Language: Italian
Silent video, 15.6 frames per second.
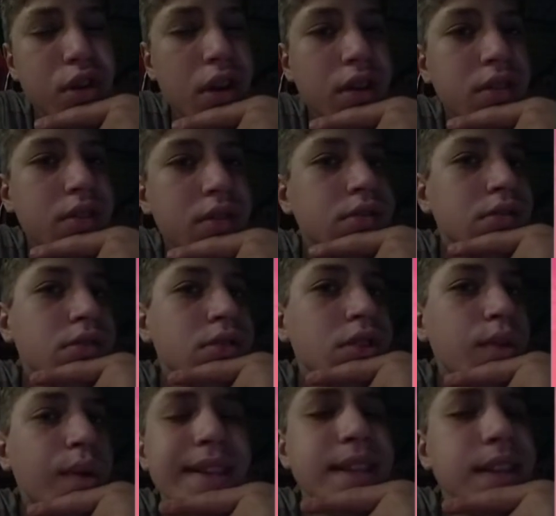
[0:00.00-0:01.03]
Quanti
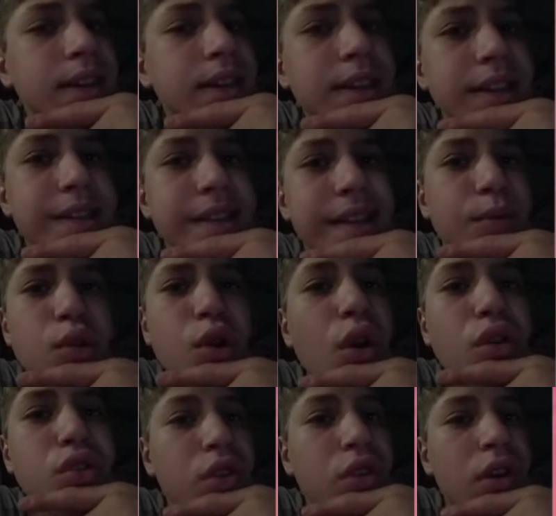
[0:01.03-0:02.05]
iscritti siamo? Non lo so.
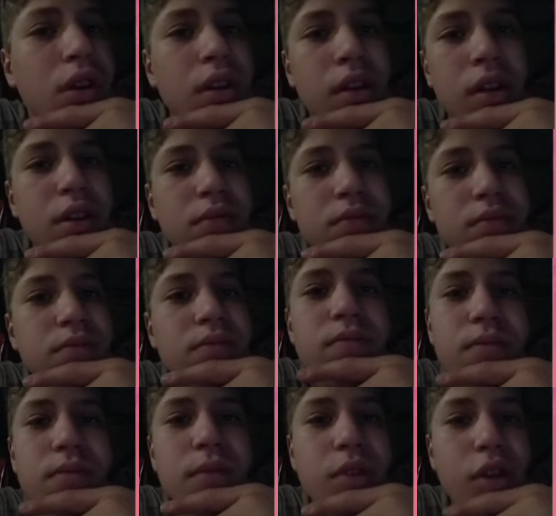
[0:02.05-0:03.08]

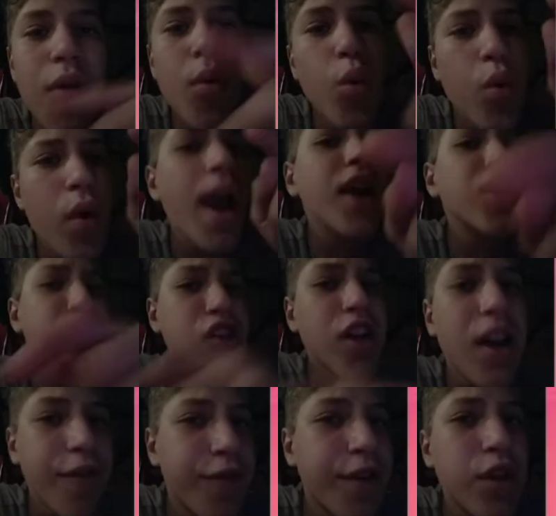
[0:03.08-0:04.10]
Comunque, hashtag Alfredo nei
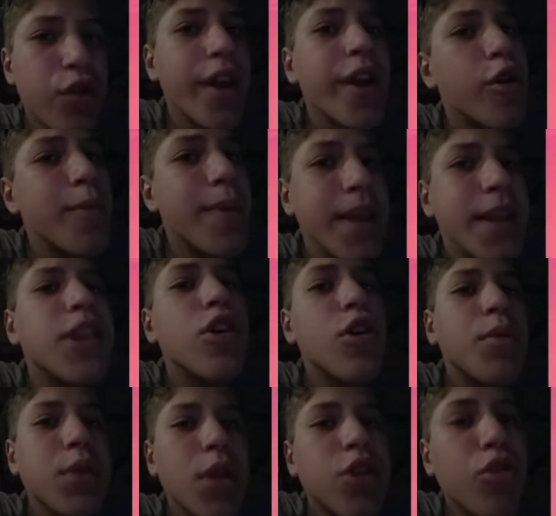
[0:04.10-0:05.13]
commenti come ho detto
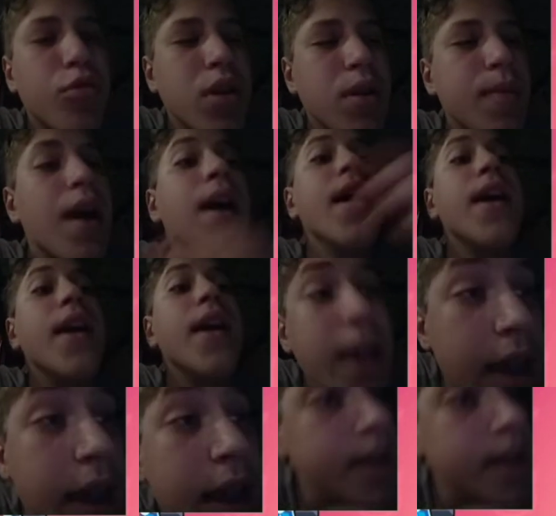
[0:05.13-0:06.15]
prima. E niente,
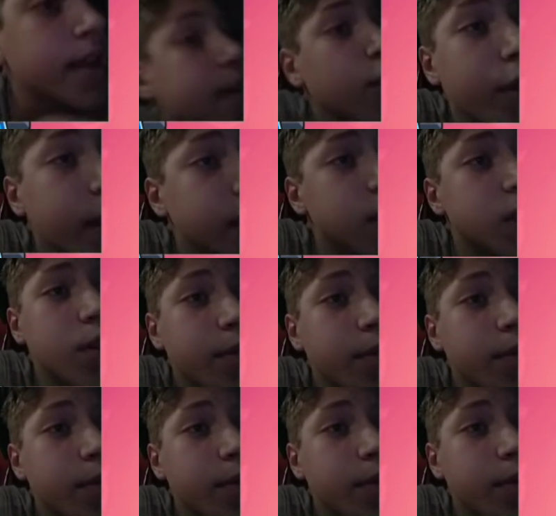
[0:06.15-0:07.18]
allora ragazzi, io qua come sempre
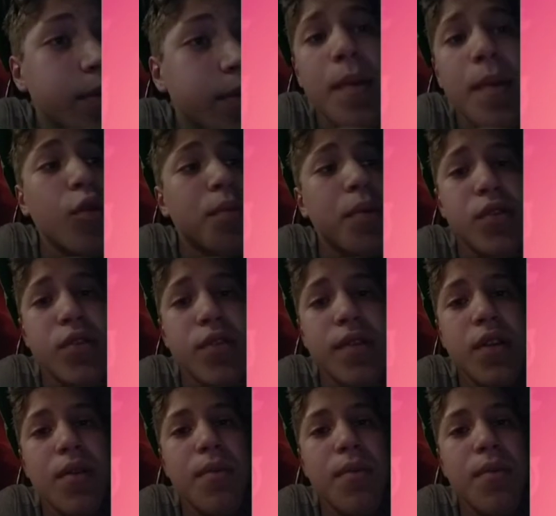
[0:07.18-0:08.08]
a prossimo video. Bella.